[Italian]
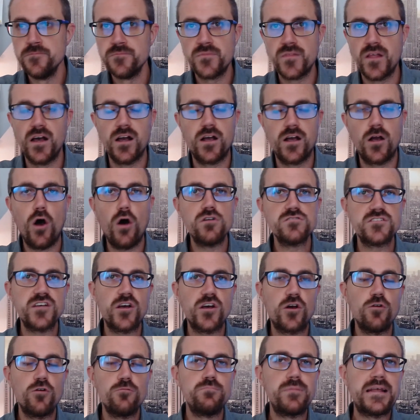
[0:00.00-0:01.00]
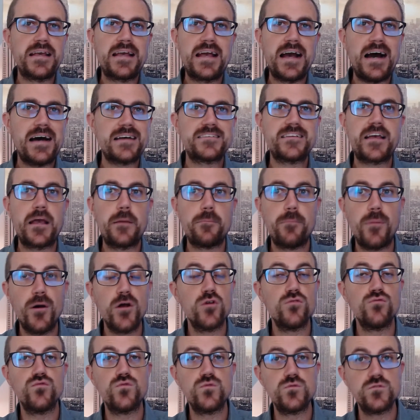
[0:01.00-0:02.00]
eh, cose complicate che poi
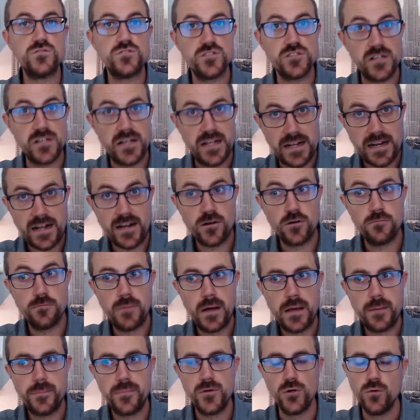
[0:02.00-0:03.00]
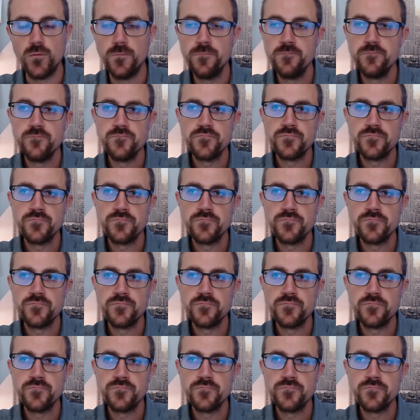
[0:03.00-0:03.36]
non funzioneranno mai più,